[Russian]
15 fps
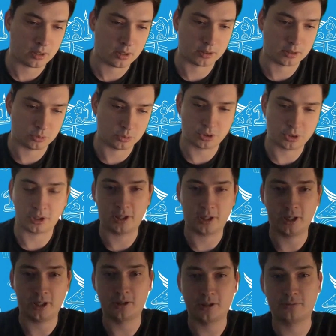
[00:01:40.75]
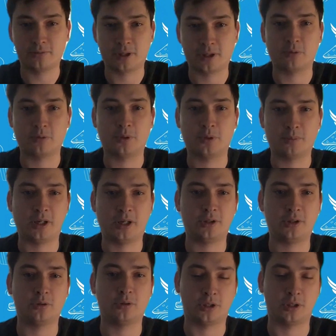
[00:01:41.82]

А, с точки зрения клиентов, как вы понимаете,